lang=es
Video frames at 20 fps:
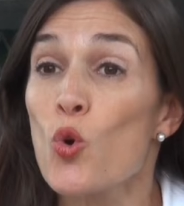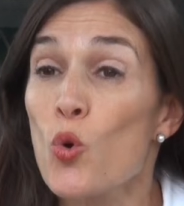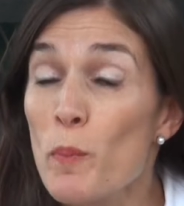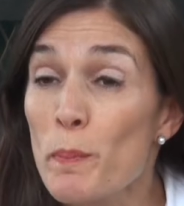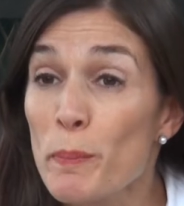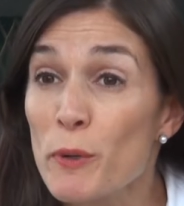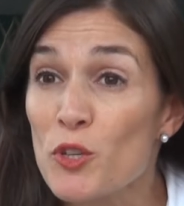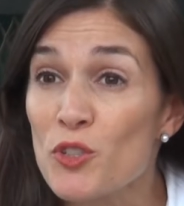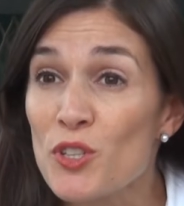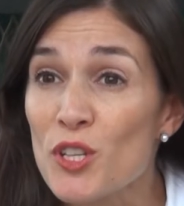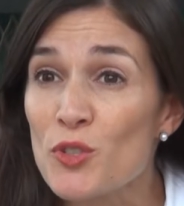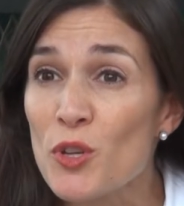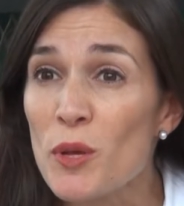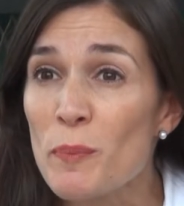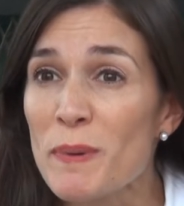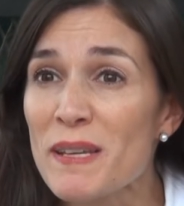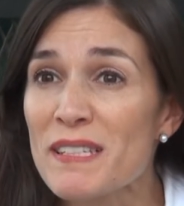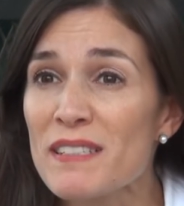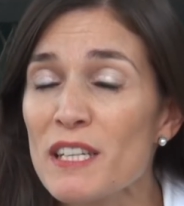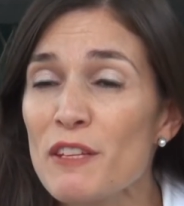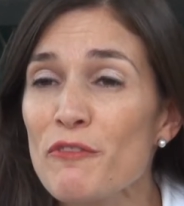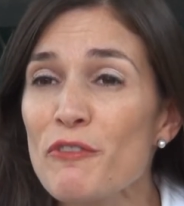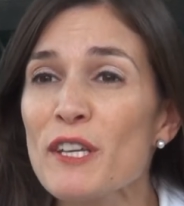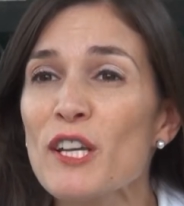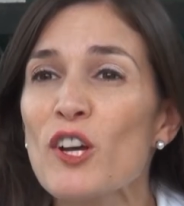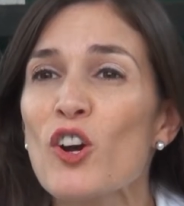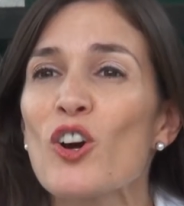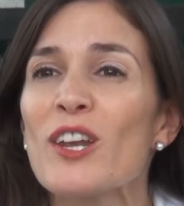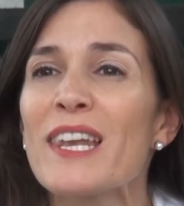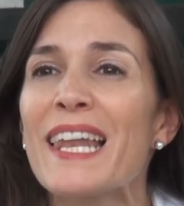Un proceso
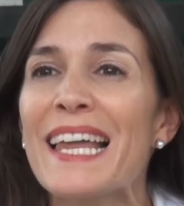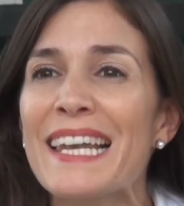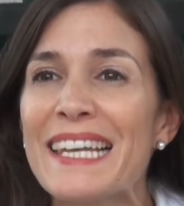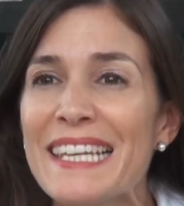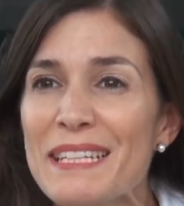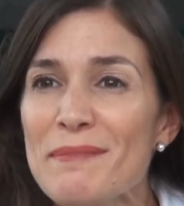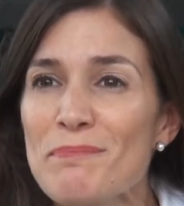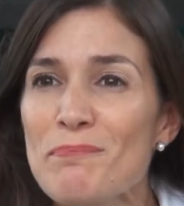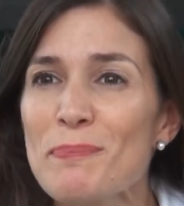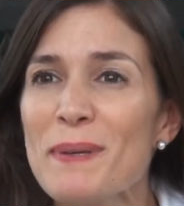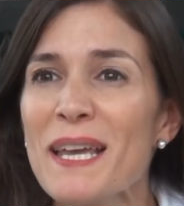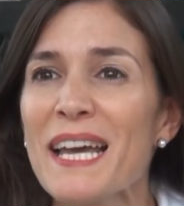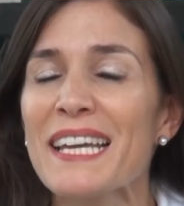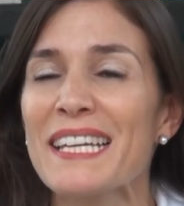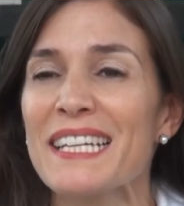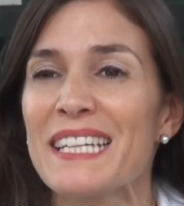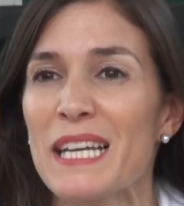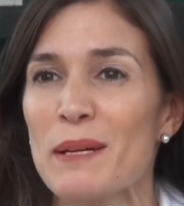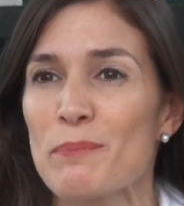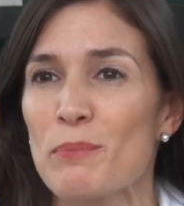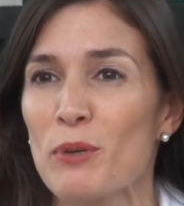específico la limpia y la